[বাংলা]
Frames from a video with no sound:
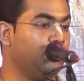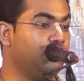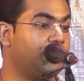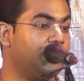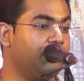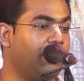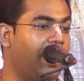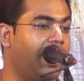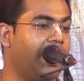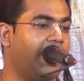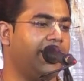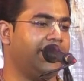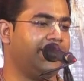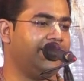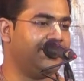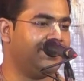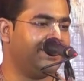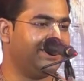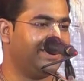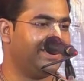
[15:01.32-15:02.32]
দুটি ভাই
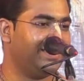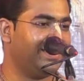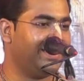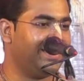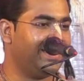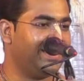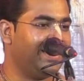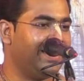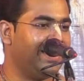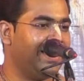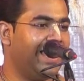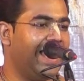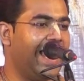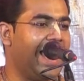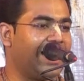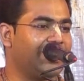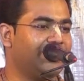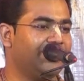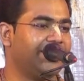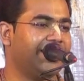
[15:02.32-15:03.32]

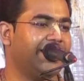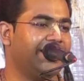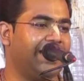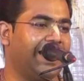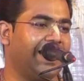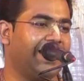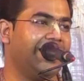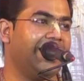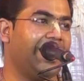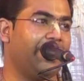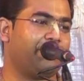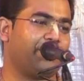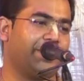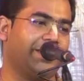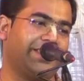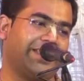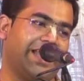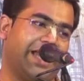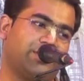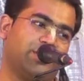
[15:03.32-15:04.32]
একজনকে ডাকলে
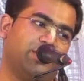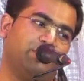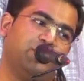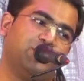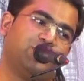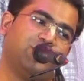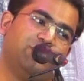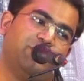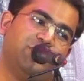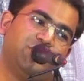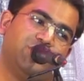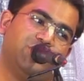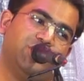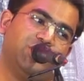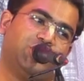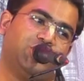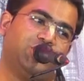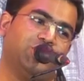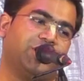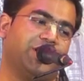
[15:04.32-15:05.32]
আপনার থেকে একজন পিছনে পিছনে
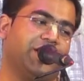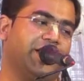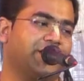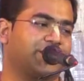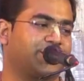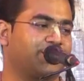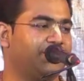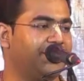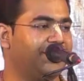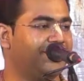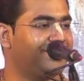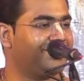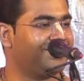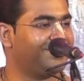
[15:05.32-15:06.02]
ছুটে আসবে